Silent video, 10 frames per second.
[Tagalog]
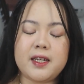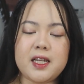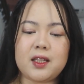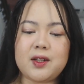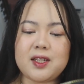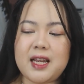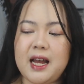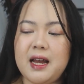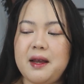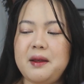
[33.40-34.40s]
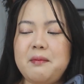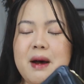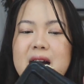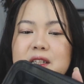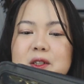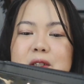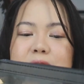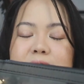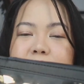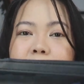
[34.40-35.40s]
dito sa
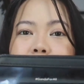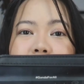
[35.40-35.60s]
bagong